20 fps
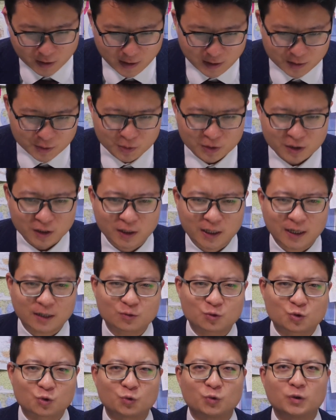那就是
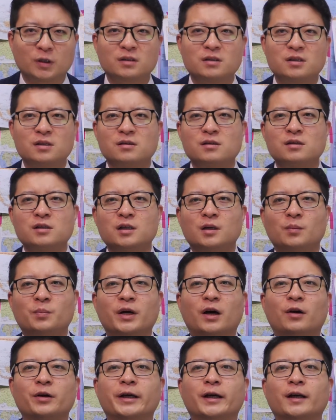看中俄经济的
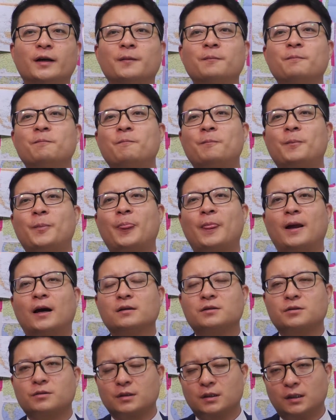表演了，
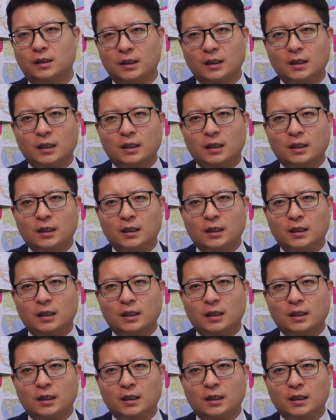那就是。